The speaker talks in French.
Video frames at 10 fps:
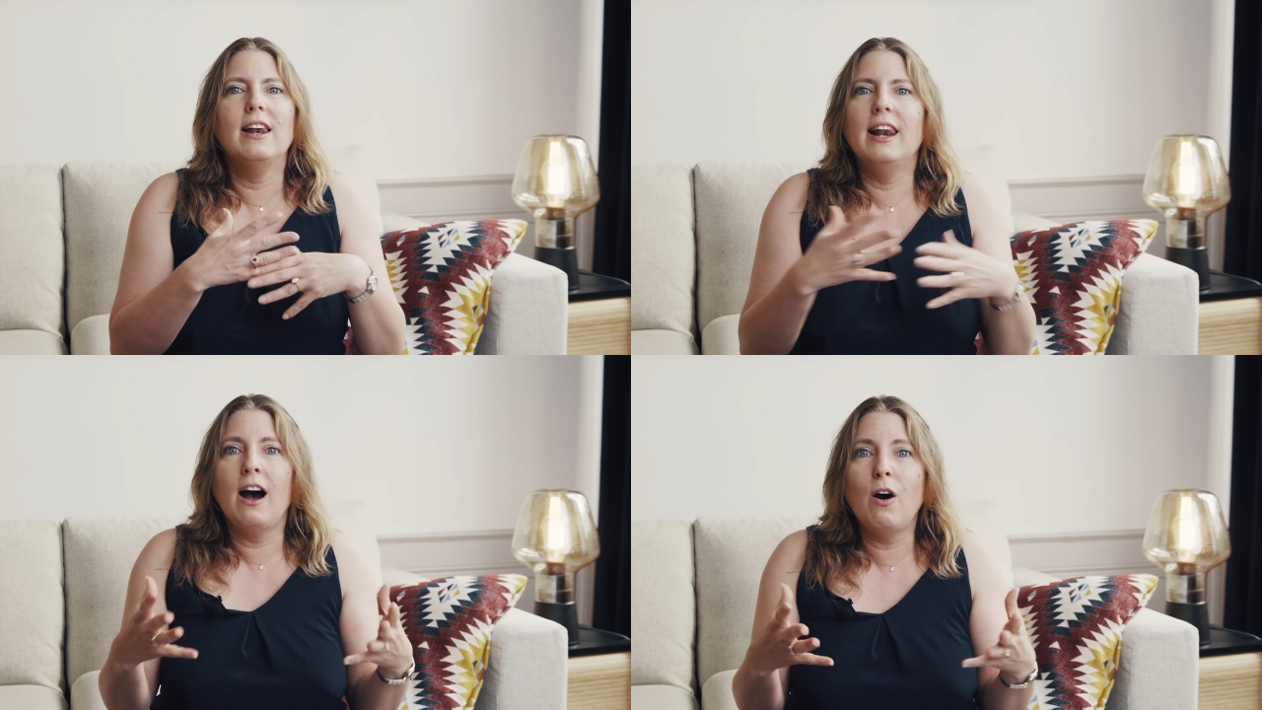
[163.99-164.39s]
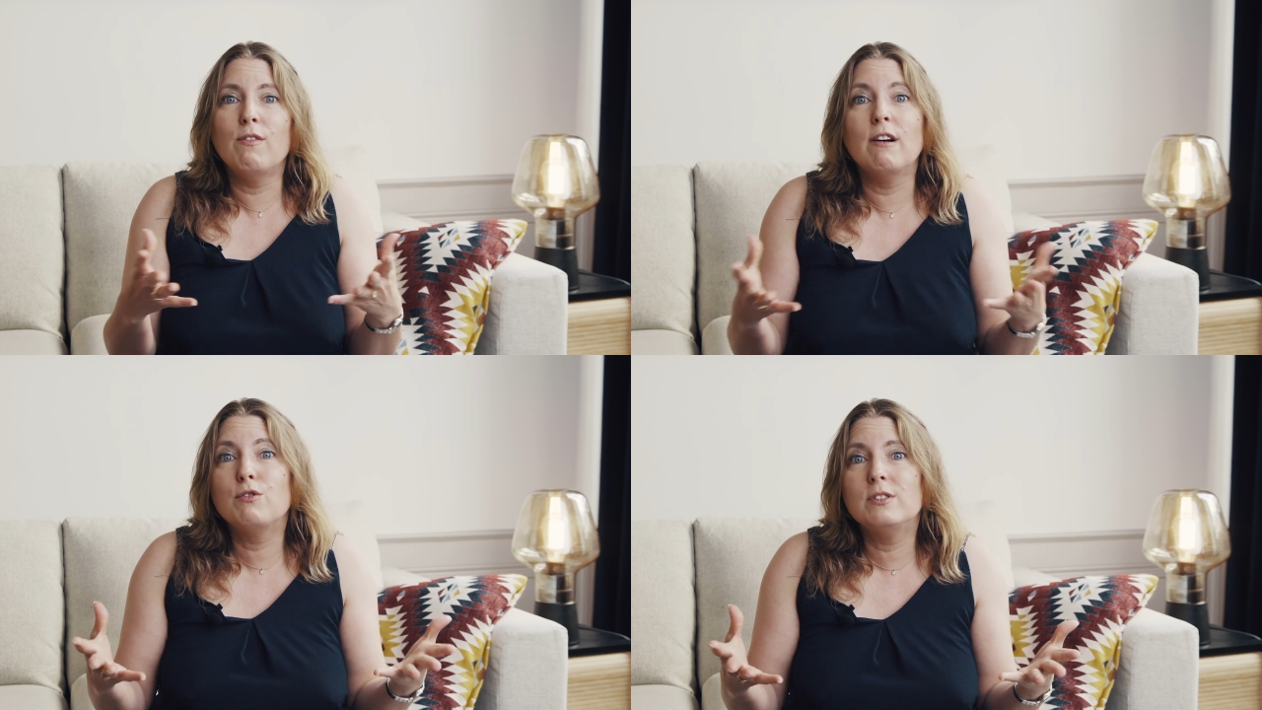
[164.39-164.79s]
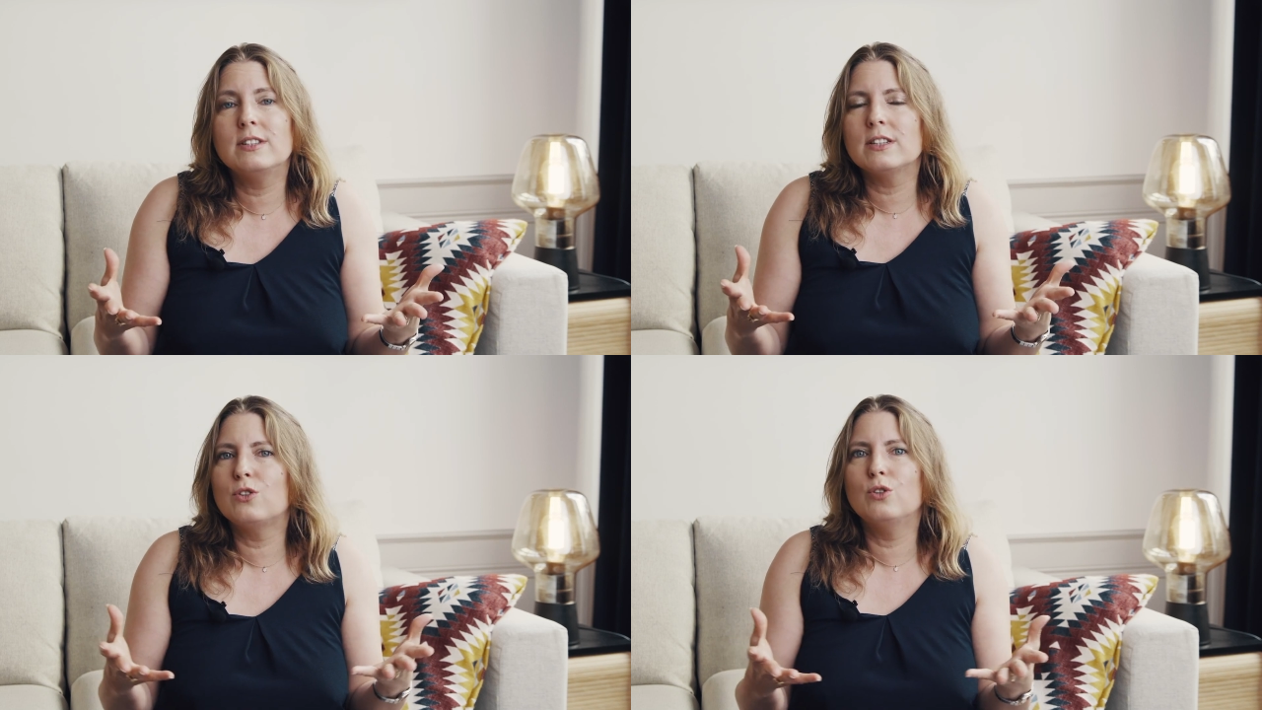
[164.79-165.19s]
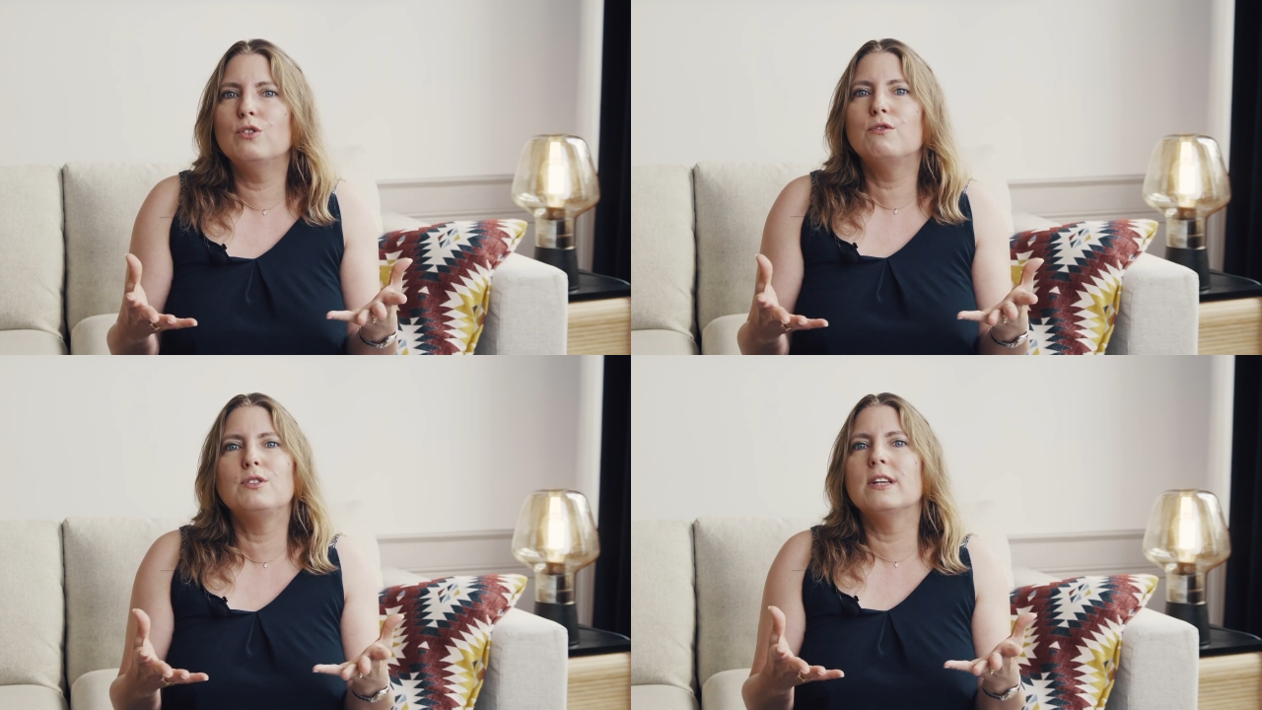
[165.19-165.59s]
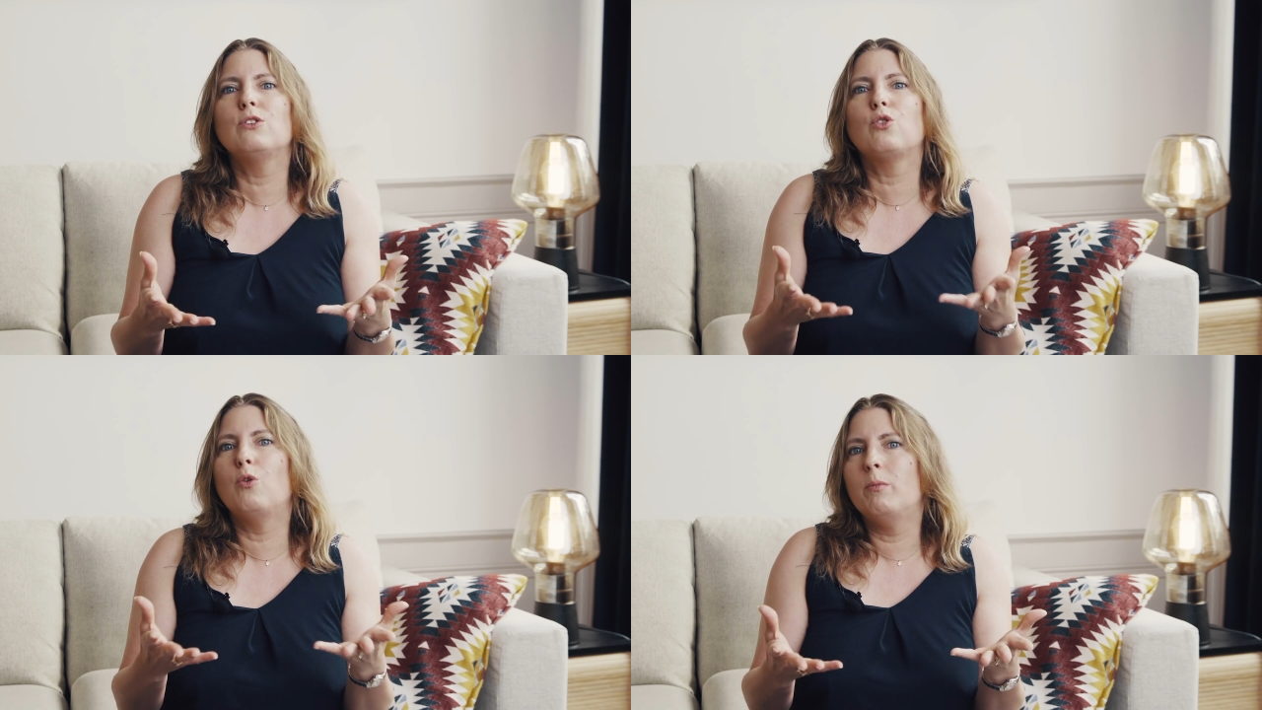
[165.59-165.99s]
là, on va vous dire que vous
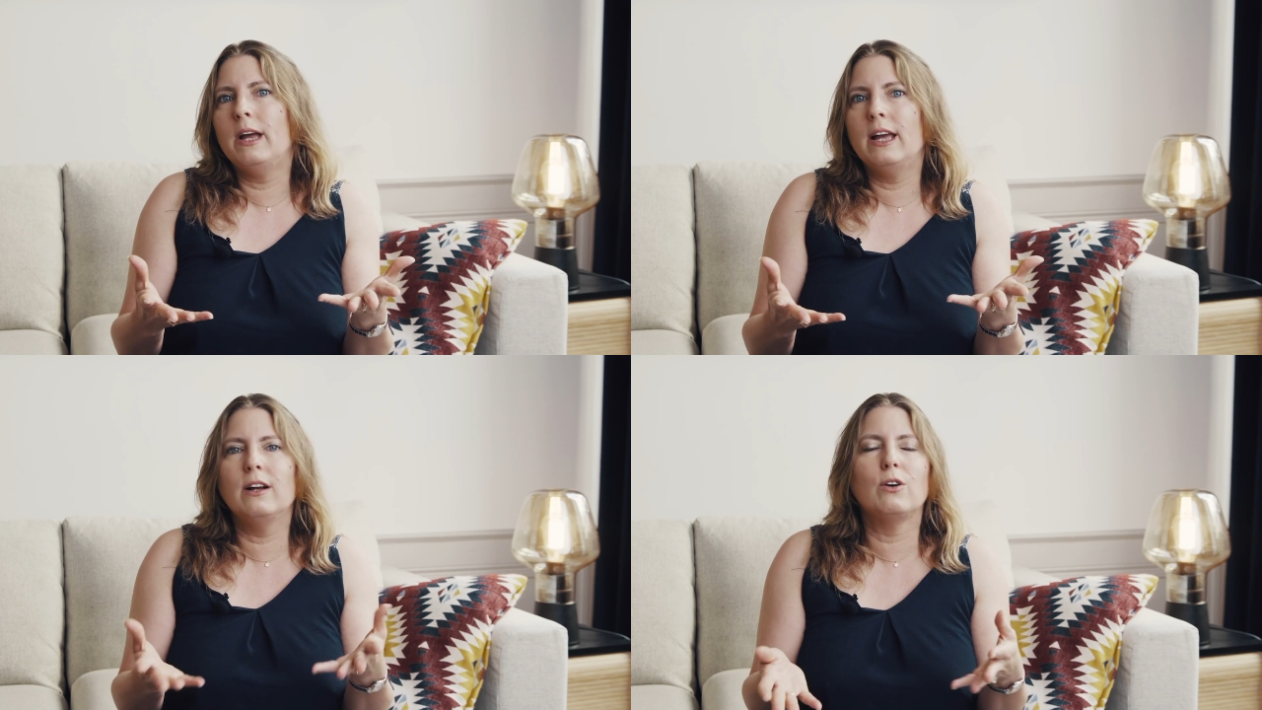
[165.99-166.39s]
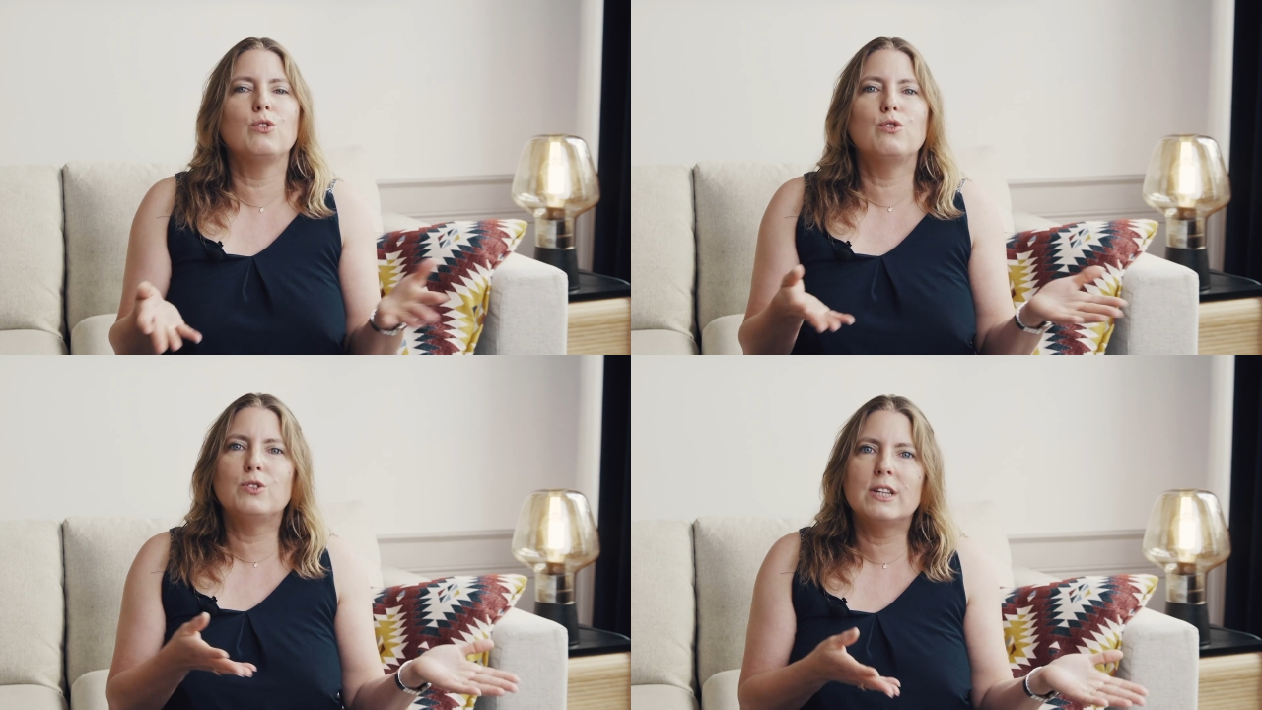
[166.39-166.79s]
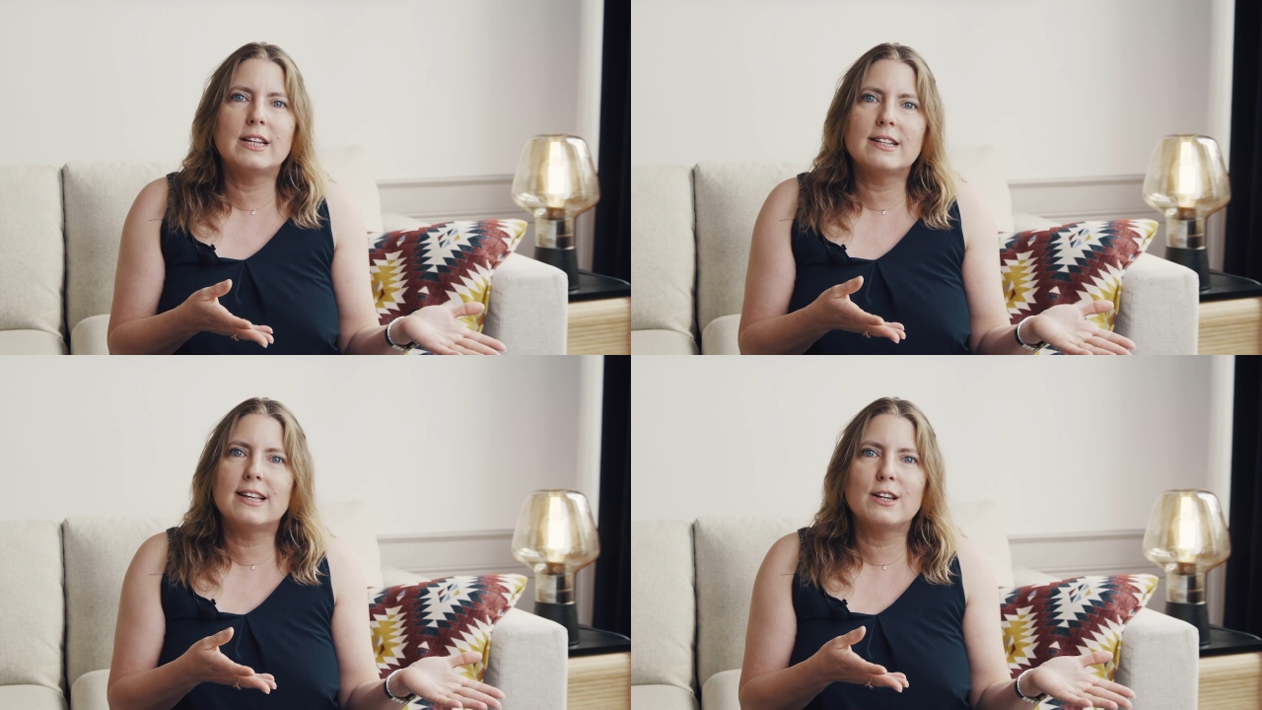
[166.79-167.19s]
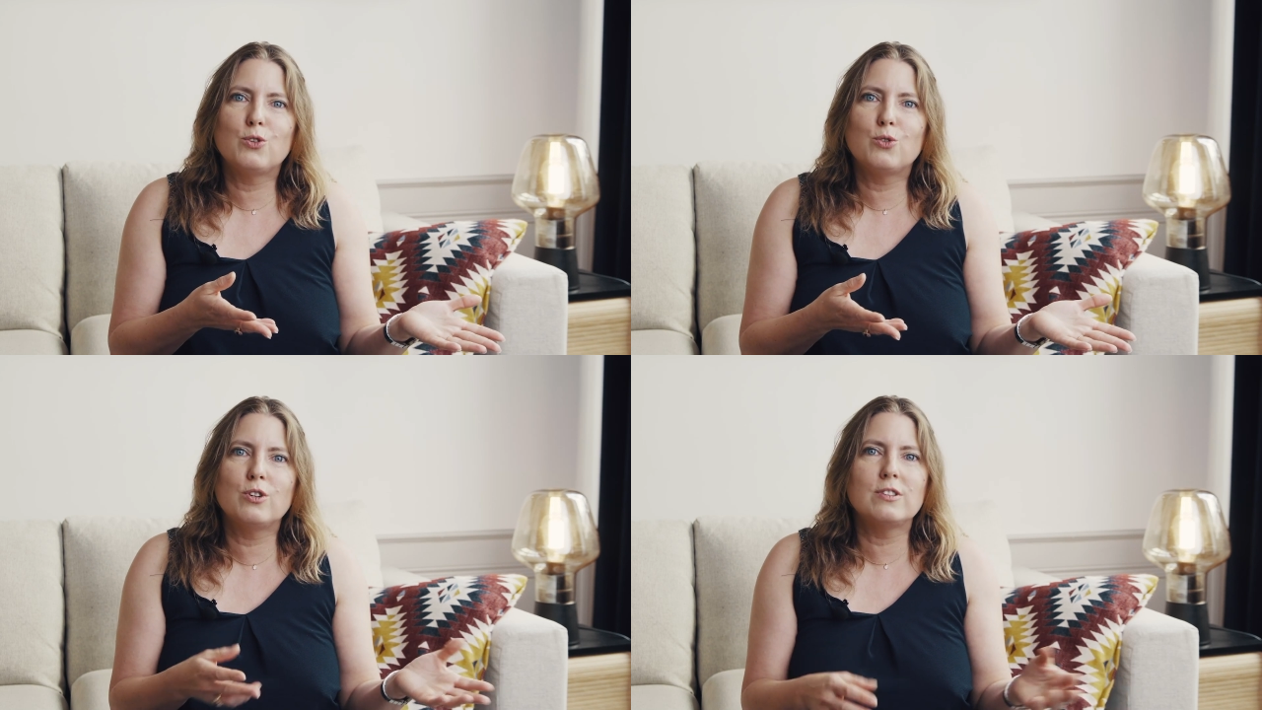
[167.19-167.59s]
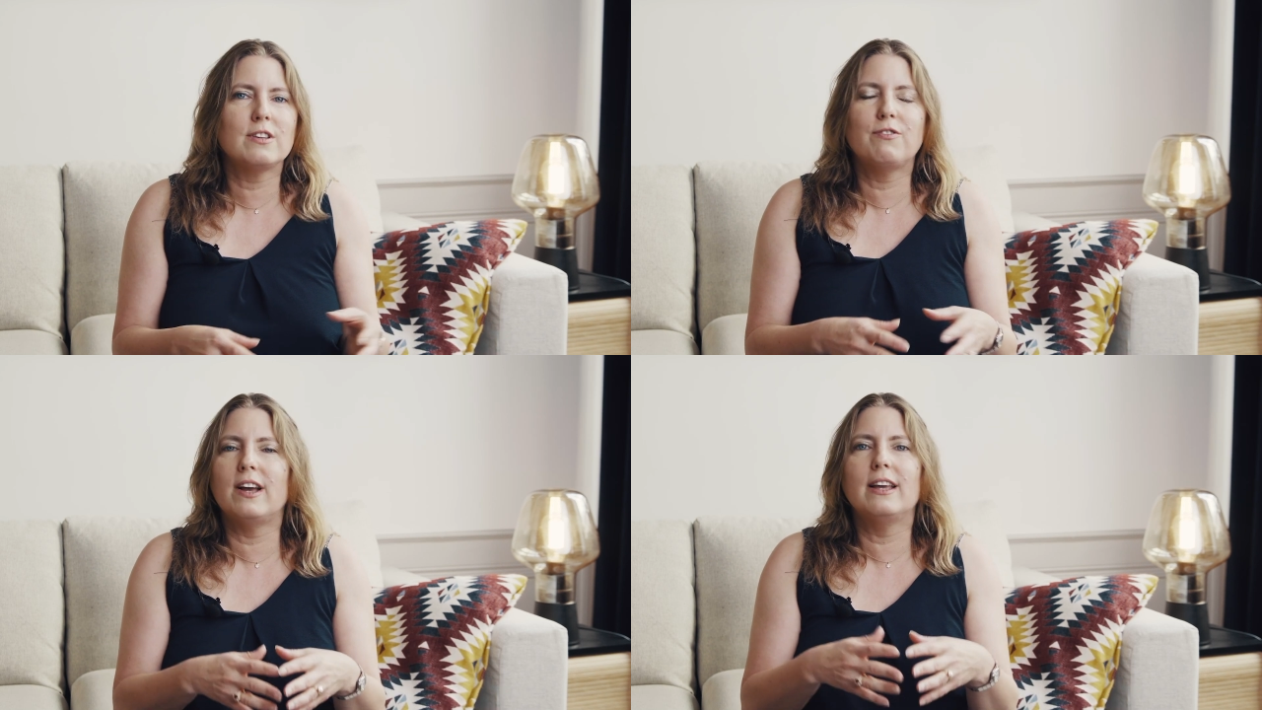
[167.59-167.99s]
êtes trop maigre, que vous êtes un sac d'os, enfin,